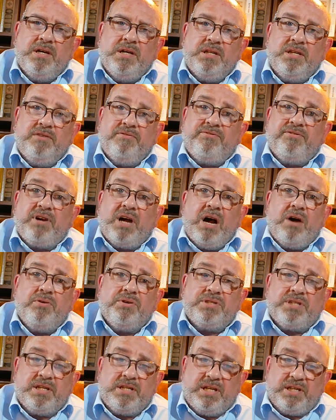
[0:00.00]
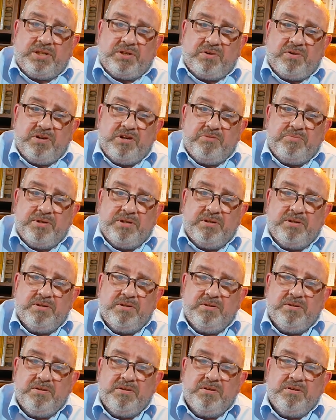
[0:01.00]
die Frau seiner Träume,
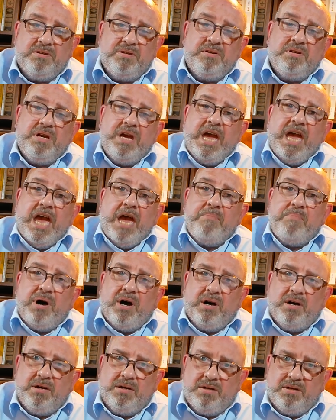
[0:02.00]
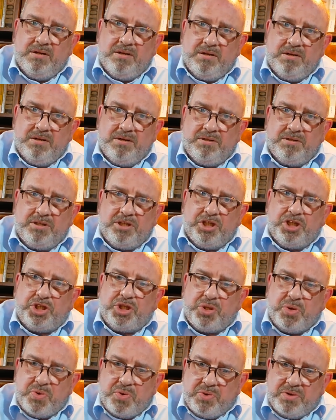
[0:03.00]
Emma, die
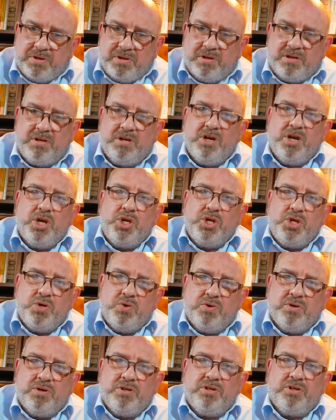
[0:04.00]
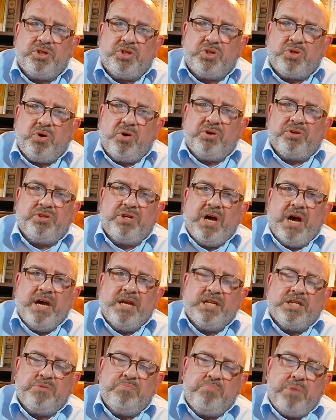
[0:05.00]
schöne, junge Tochter
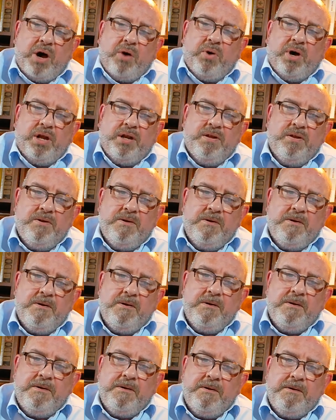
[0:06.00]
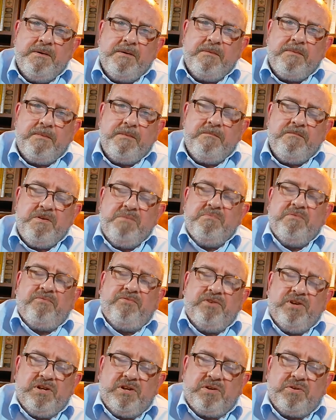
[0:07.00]
eines Bauern. Wir
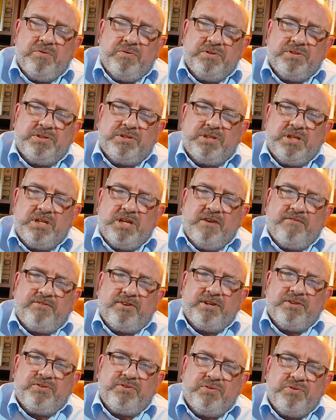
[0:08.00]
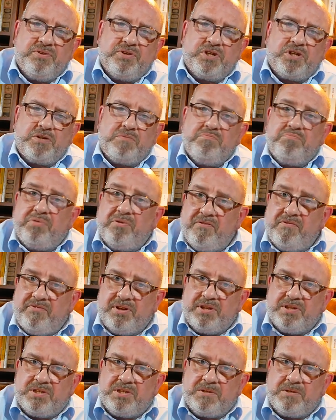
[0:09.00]
befinden uns in der französischen
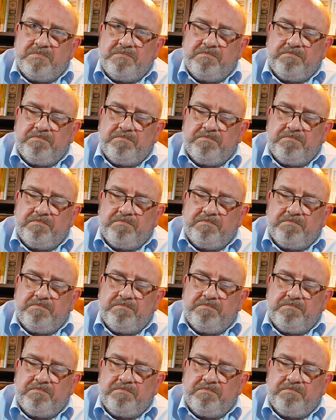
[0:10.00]
Provinz.